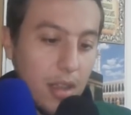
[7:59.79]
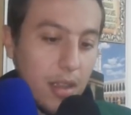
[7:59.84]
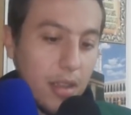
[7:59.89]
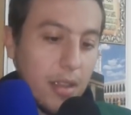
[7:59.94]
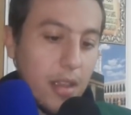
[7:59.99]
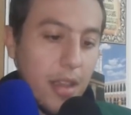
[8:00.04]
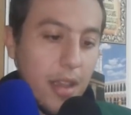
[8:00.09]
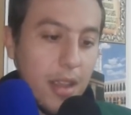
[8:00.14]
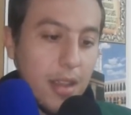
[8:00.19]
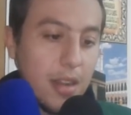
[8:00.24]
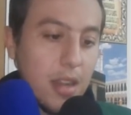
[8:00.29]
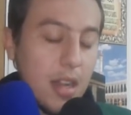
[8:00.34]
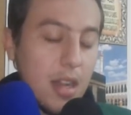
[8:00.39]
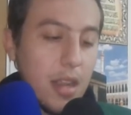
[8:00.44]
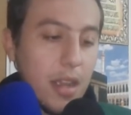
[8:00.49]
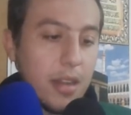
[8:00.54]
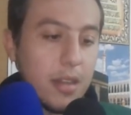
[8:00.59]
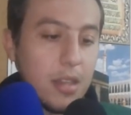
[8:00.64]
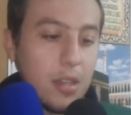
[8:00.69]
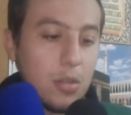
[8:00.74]
كعينه
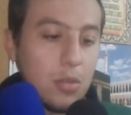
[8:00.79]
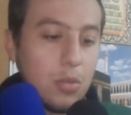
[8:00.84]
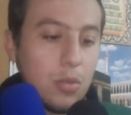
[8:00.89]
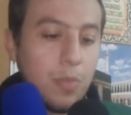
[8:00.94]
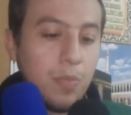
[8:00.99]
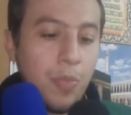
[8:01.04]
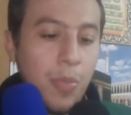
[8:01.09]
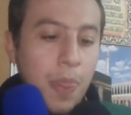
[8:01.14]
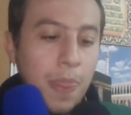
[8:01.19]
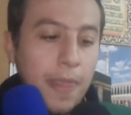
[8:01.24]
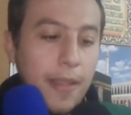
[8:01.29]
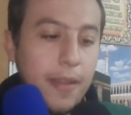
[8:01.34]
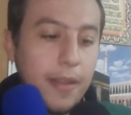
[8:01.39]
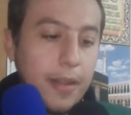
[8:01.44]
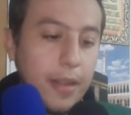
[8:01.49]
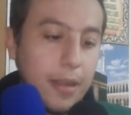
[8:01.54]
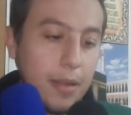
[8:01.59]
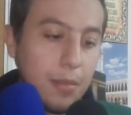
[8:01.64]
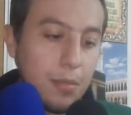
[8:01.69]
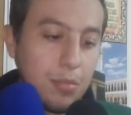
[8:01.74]
لانه
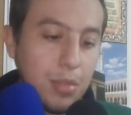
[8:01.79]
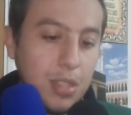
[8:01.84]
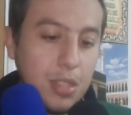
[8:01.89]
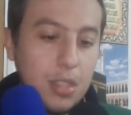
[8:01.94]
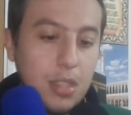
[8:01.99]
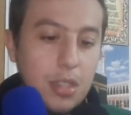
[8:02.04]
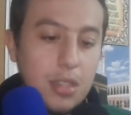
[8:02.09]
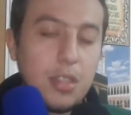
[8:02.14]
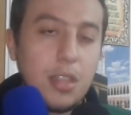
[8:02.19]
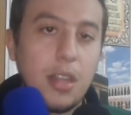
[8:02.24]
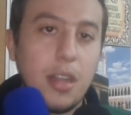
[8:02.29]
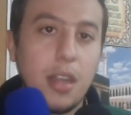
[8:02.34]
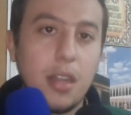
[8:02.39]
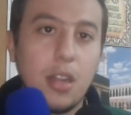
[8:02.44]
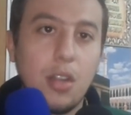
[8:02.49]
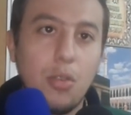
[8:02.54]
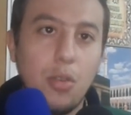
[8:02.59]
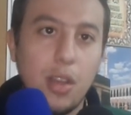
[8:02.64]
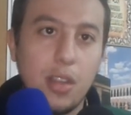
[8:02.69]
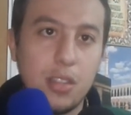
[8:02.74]
آه، باش دير
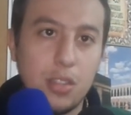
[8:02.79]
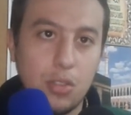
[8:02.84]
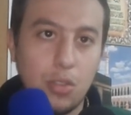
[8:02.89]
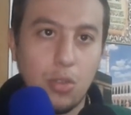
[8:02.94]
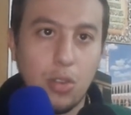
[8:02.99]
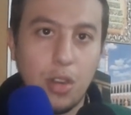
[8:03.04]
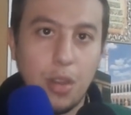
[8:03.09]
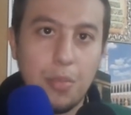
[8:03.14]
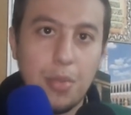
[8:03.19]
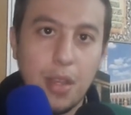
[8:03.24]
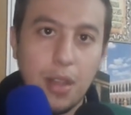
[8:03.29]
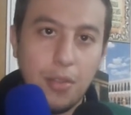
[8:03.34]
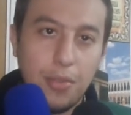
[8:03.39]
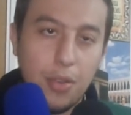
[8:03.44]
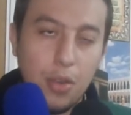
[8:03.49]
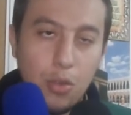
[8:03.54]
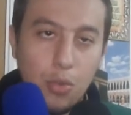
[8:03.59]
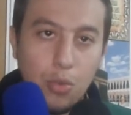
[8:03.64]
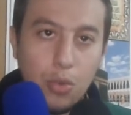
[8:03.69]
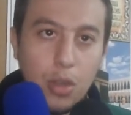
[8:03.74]
انه ان ستوك كبير في
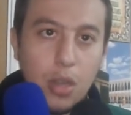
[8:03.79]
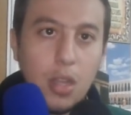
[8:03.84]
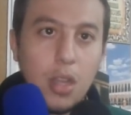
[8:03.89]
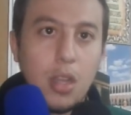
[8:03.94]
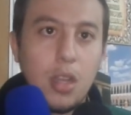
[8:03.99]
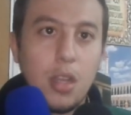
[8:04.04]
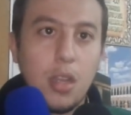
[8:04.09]
الاول